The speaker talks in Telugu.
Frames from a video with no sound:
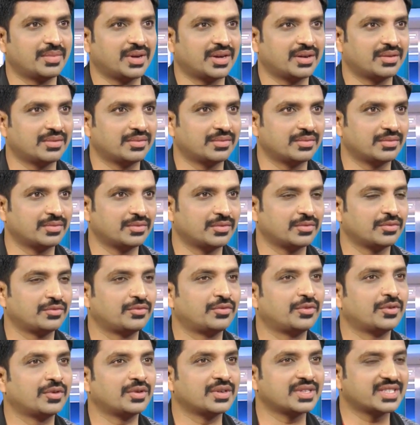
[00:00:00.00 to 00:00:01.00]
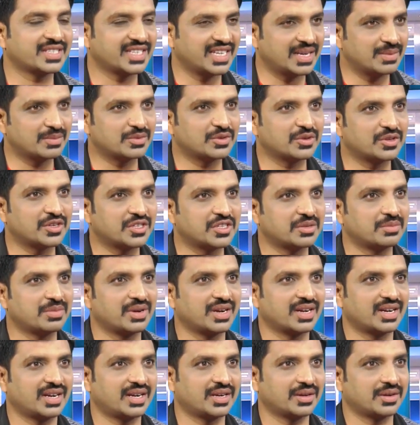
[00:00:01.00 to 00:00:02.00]
మనం ఫోర్ స్కీమ్స్ గురించి
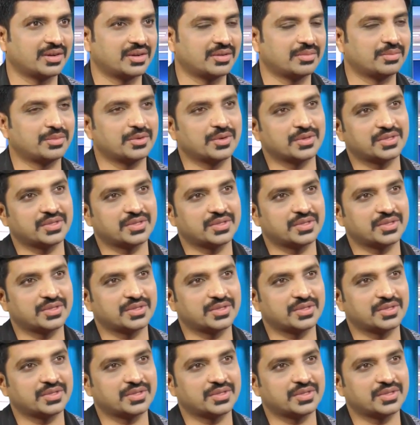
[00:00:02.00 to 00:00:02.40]
మాట్లాడుకున్నాం